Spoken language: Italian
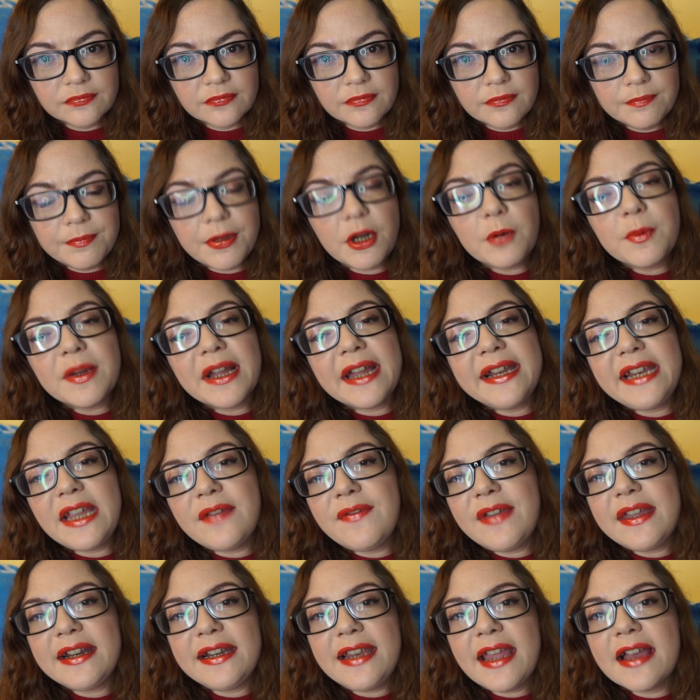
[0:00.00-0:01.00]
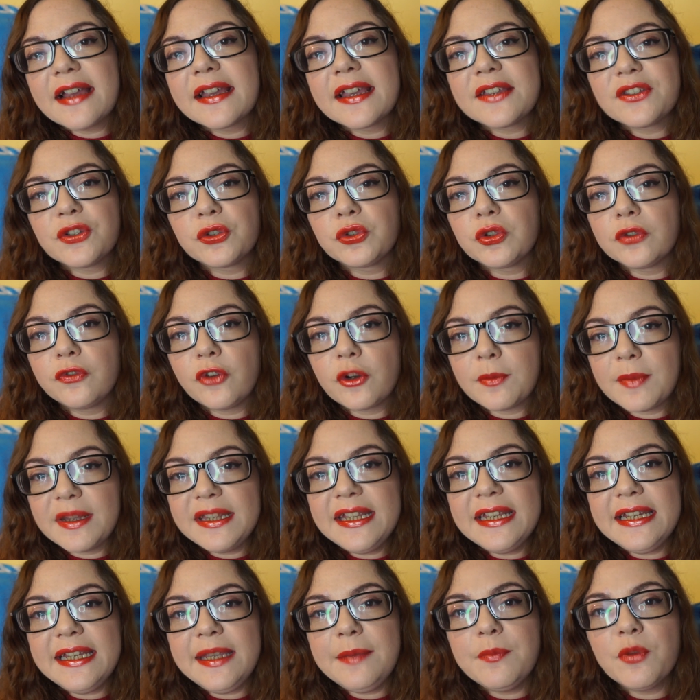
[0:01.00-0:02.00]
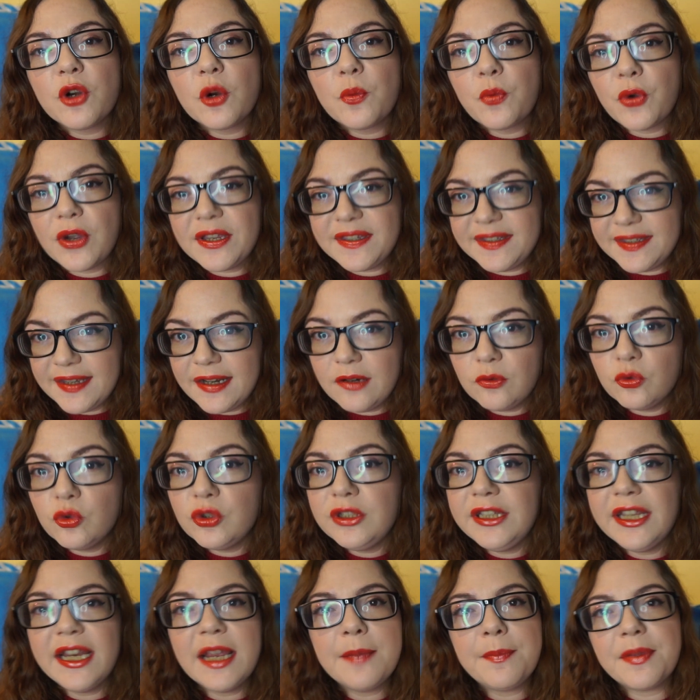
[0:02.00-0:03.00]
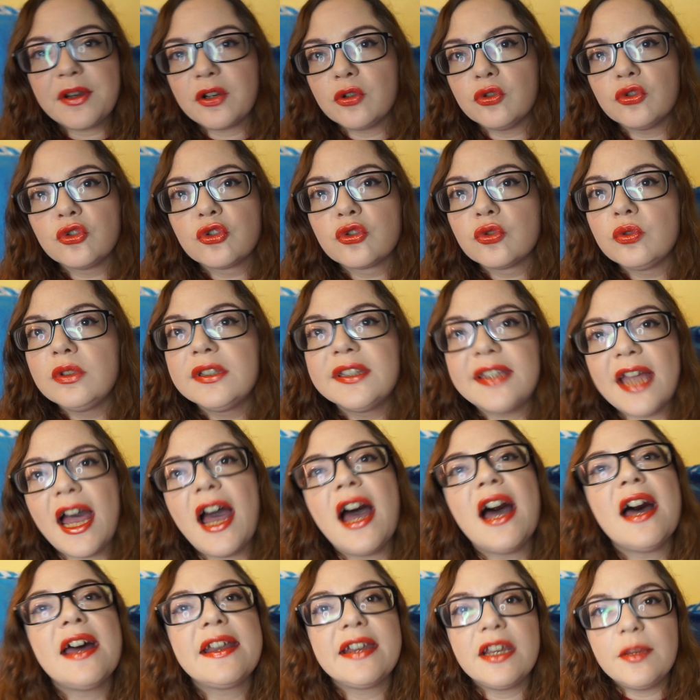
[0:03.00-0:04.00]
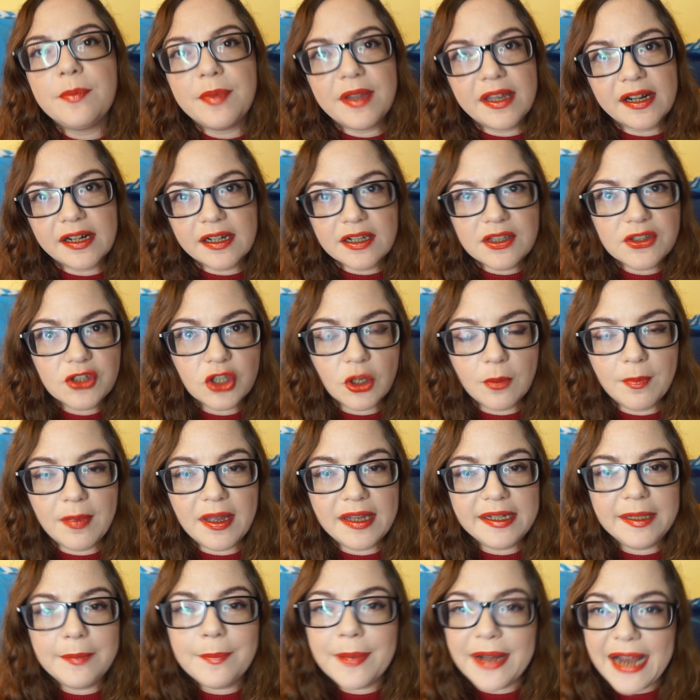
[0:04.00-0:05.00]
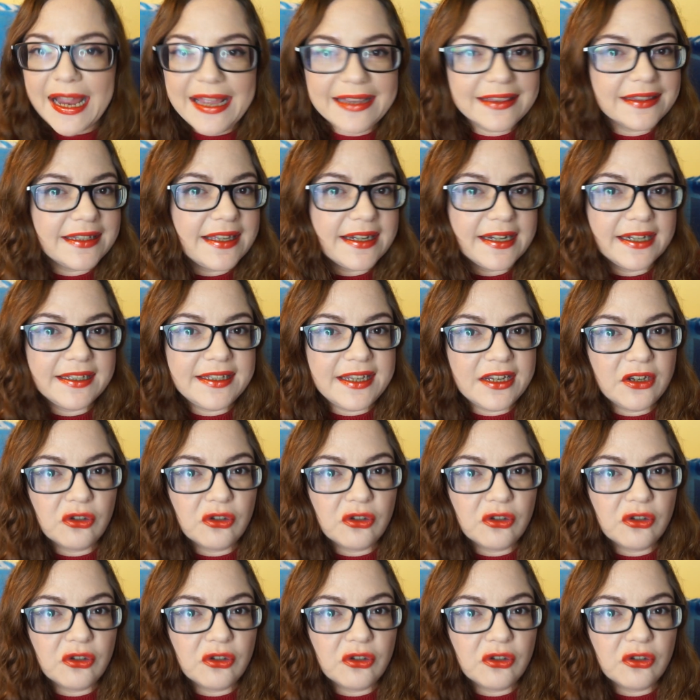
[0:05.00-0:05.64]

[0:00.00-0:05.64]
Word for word: però magari averli anche sotto forma di libro può essere utile per consultare, per insomma riprendere dei